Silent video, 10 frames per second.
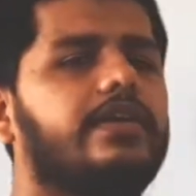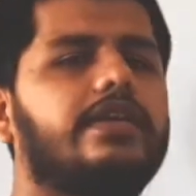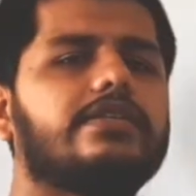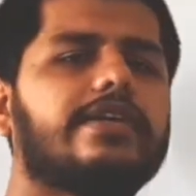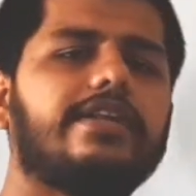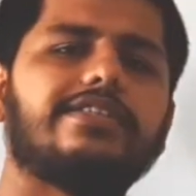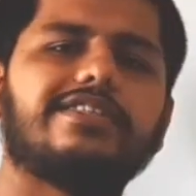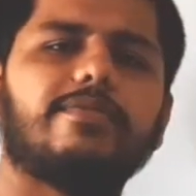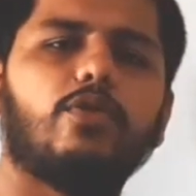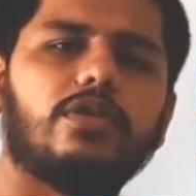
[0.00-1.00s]
ये सारी
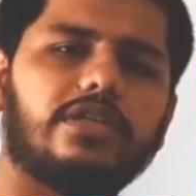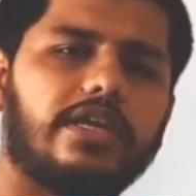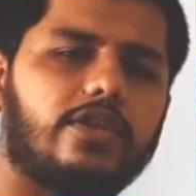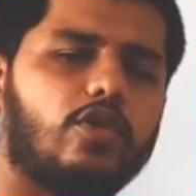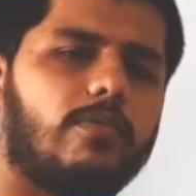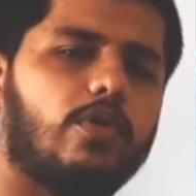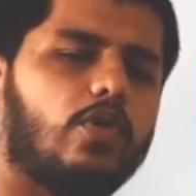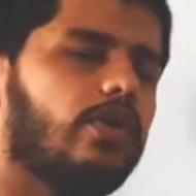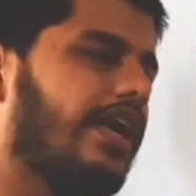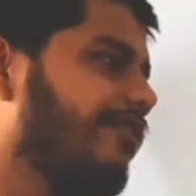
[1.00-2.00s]
चीज़ें बोलते हैं तो हम
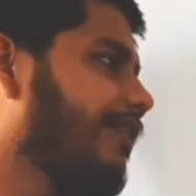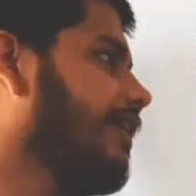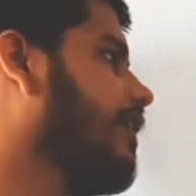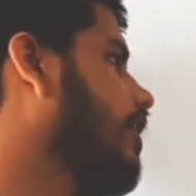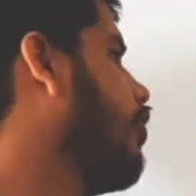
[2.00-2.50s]
लोग को क्या फाइंड करना